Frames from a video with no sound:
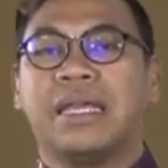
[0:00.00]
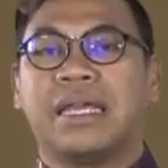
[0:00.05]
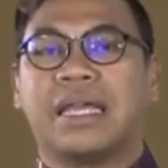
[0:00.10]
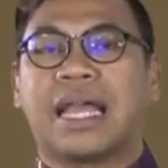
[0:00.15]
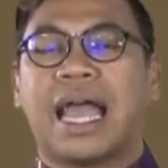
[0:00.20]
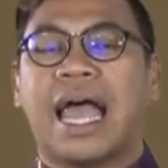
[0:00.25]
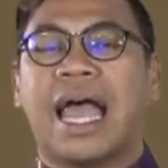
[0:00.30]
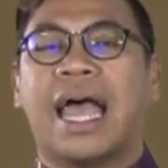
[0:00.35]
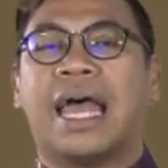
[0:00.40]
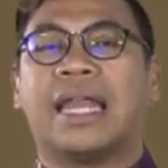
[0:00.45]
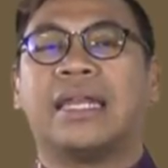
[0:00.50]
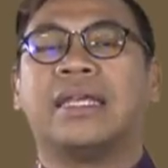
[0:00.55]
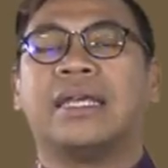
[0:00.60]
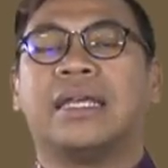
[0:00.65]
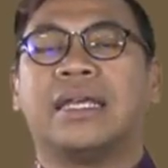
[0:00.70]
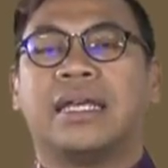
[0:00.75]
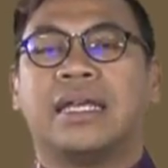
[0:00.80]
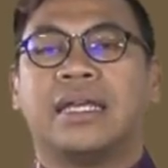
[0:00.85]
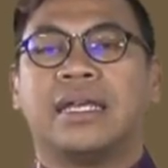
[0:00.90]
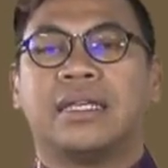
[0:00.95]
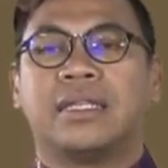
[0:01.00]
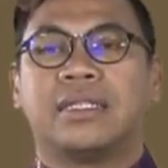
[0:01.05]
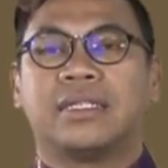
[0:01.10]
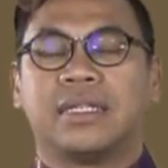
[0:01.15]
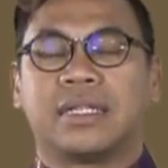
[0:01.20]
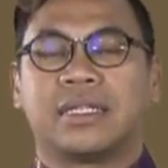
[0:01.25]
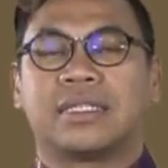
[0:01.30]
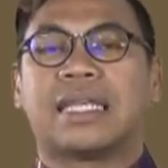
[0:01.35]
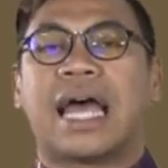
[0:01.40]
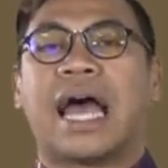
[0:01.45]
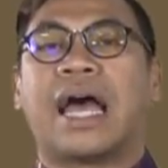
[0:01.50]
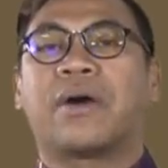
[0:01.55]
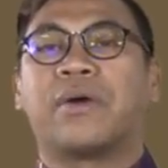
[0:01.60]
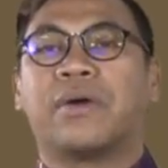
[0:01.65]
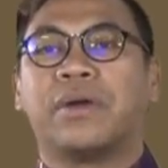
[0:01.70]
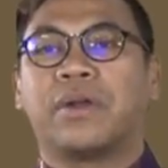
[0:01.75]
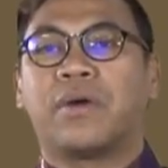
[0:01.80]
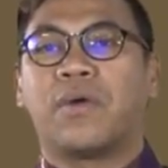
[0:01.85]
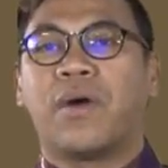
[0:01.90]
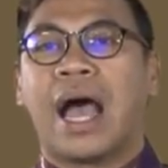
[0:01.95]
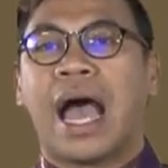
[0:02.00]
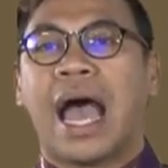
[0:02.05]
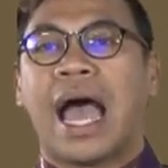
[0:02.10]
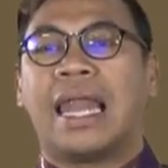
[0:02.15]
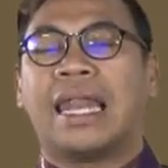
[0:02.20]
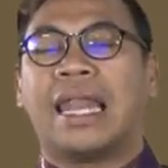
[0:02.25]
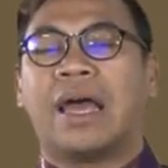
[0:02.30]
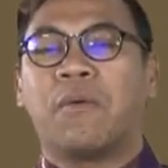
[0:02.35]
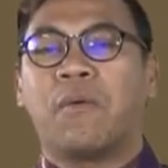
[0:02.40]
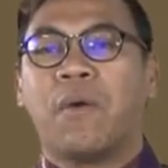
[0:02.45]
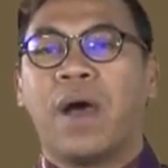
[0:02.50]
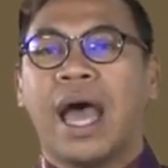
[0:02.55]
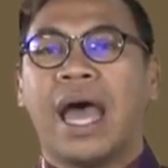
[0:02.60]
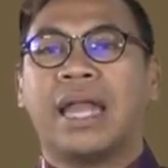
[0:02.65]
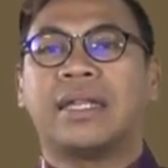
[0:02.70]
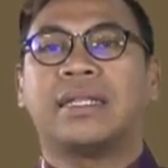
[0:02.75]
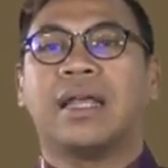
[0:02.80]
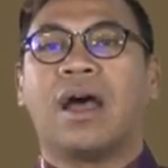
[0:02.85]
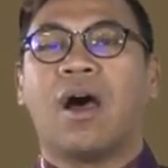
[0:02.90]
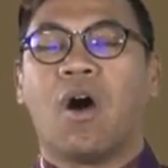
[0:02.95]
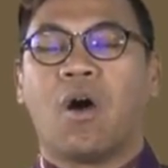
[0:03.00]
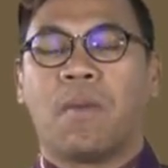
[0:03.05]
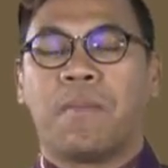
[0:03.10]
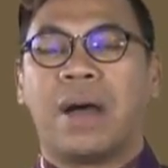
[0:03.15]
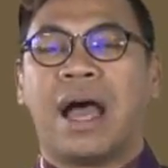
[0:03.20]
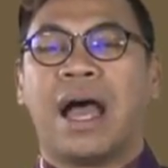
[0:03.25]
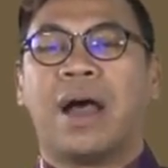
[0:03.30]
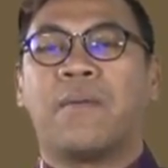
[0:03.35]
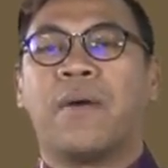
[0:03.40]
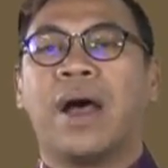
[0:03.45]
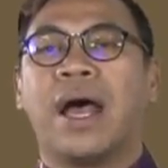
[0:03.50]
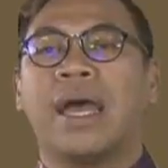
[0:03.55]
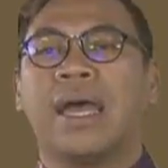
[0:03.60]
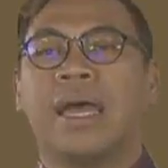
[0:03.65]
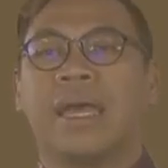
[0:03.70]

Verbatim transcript: มีการศึกษาค้นคว้าและวาดออกมาว่า